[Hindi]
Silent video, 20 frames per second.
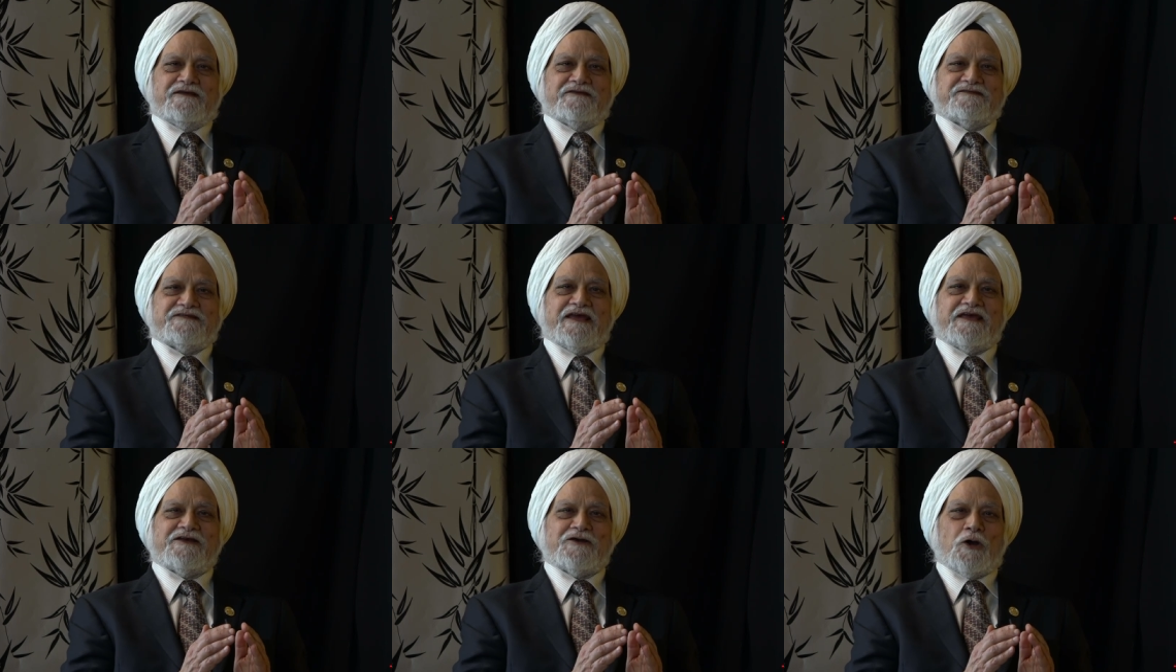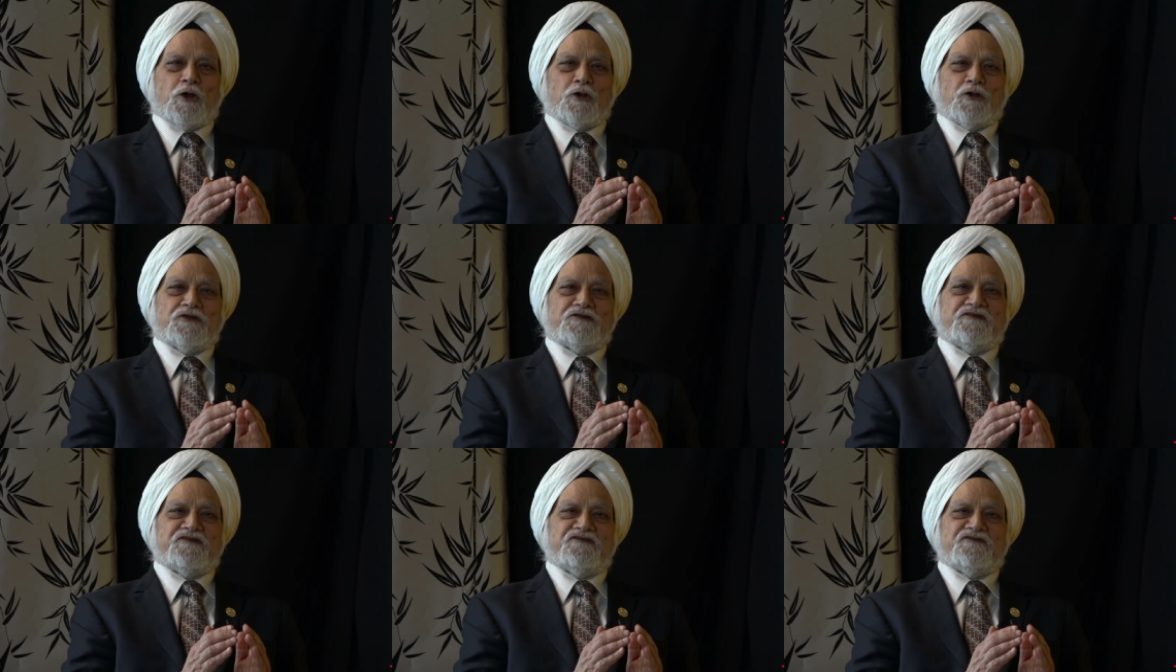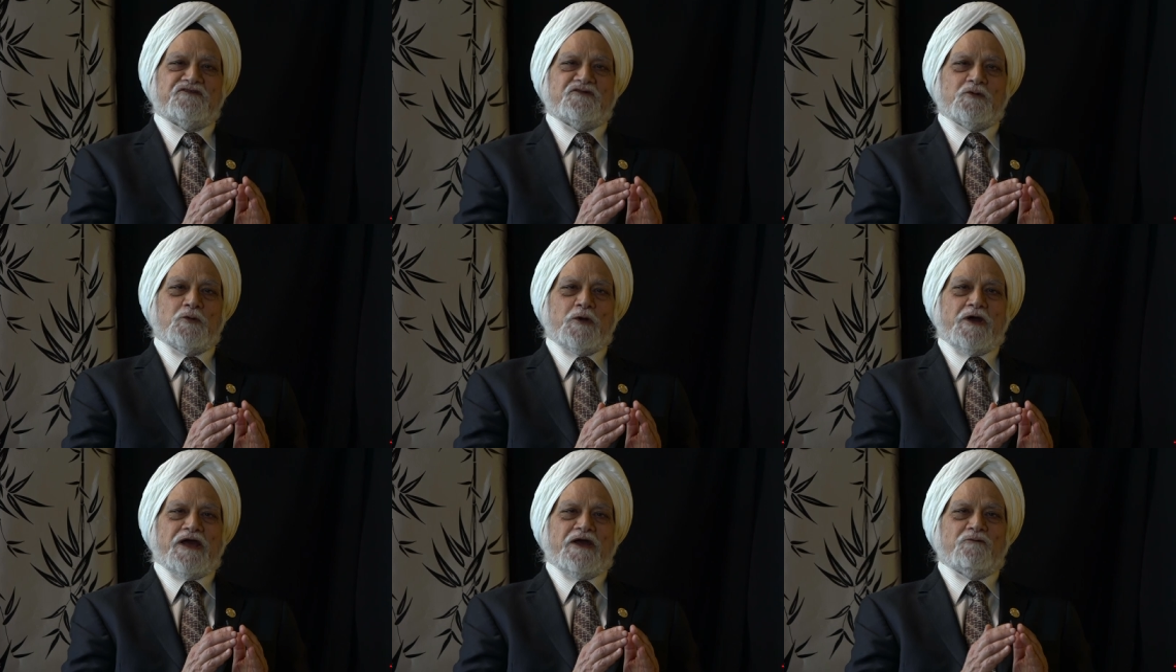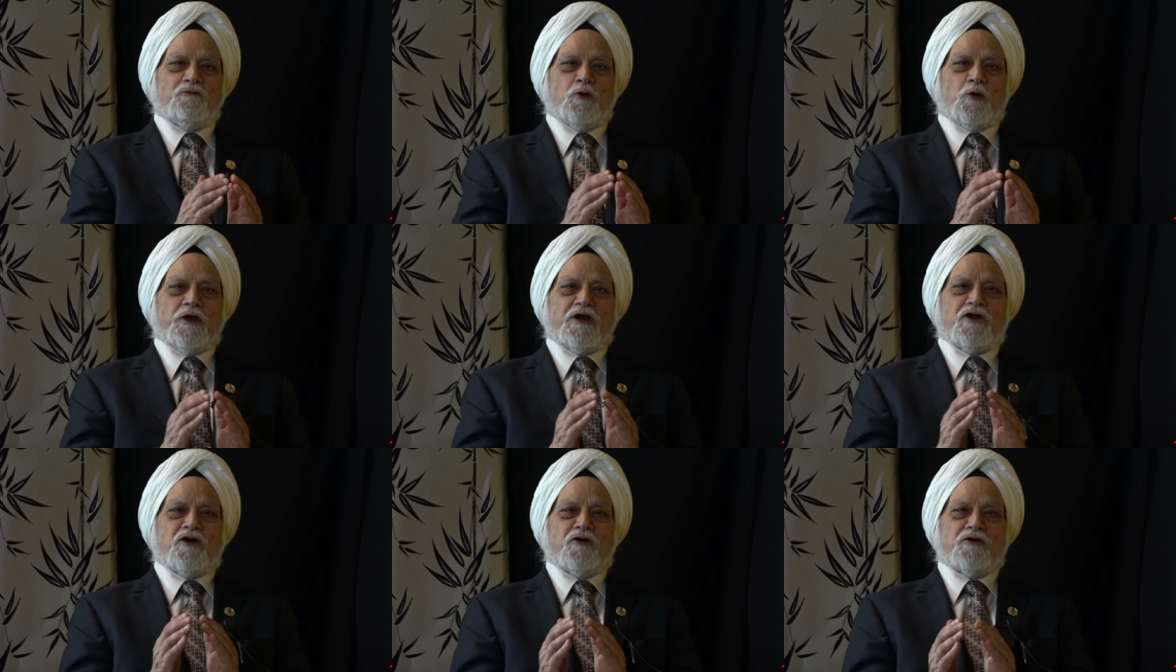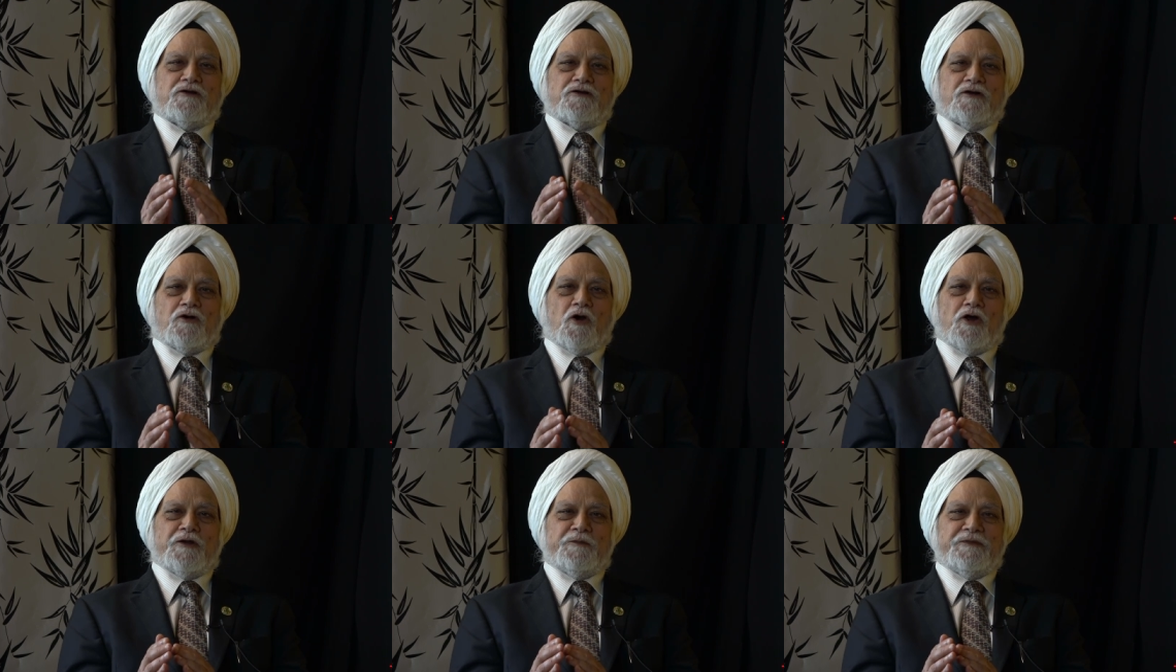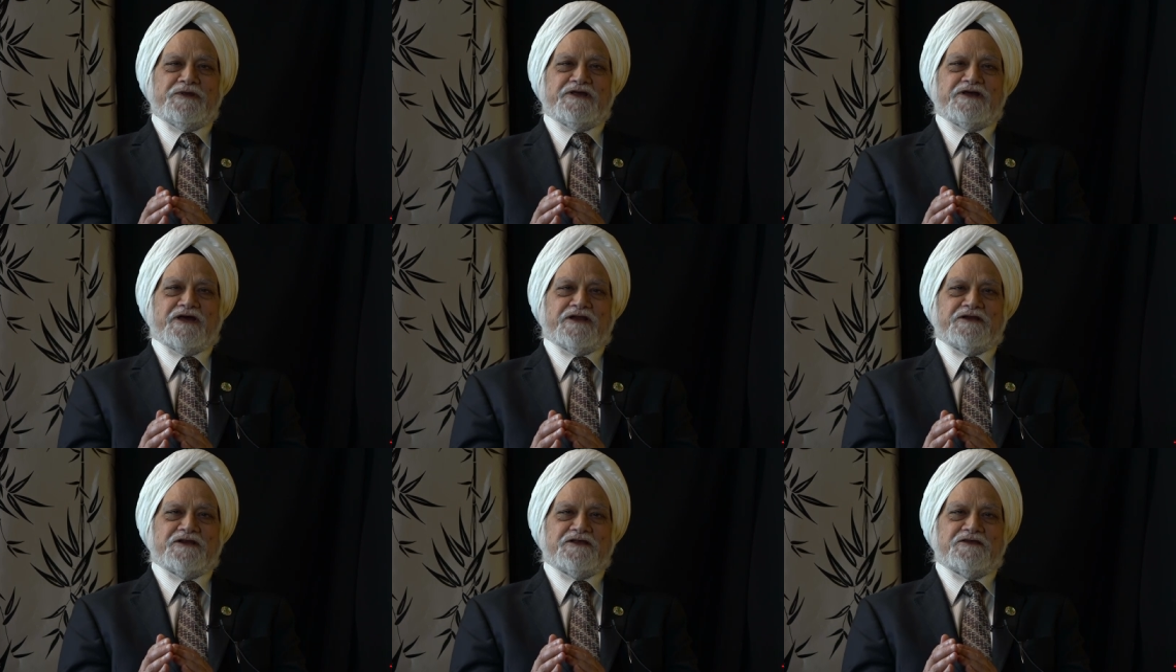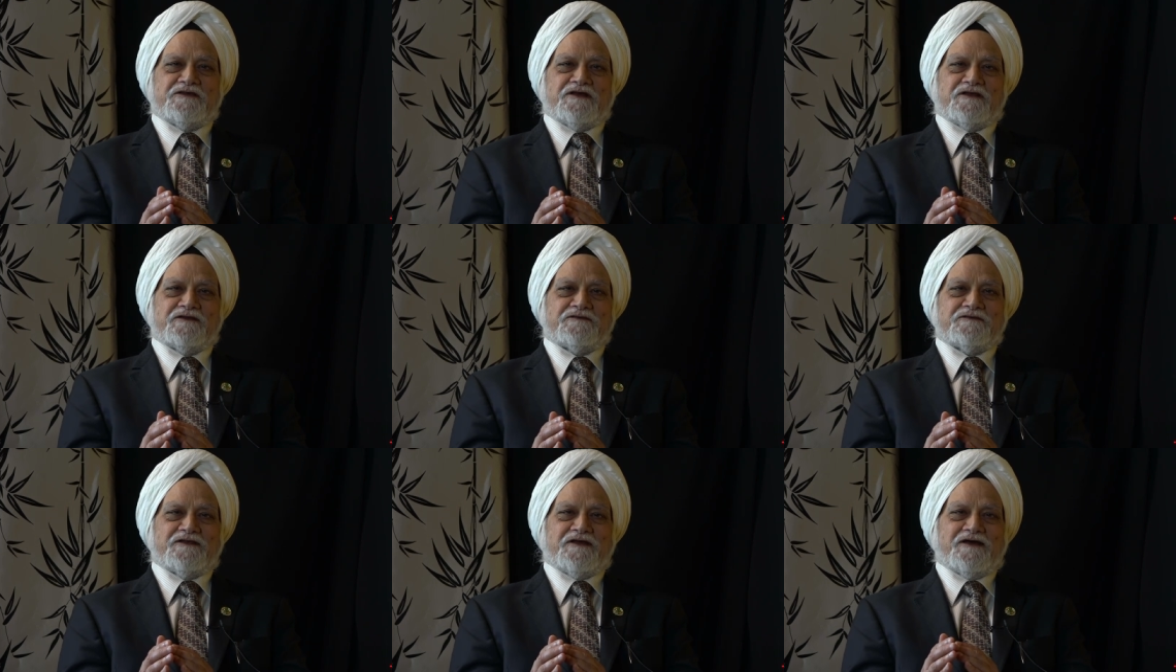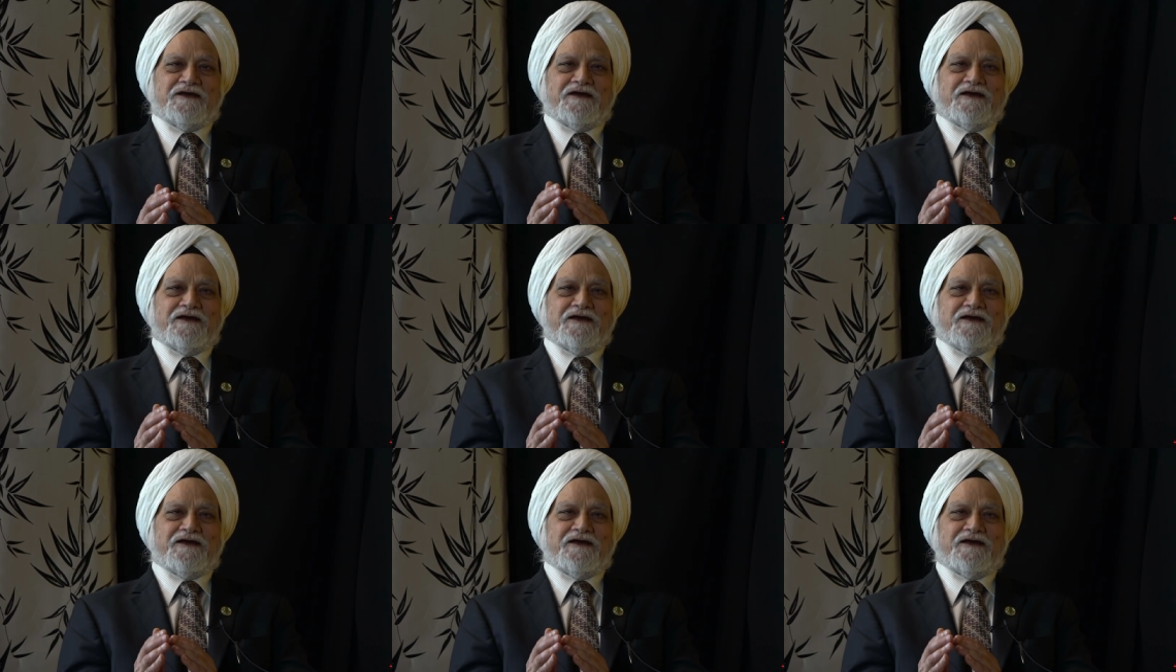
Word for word: साइकोलॉजिस्ट जो है वो एक इकॉनमी का नहीं जानता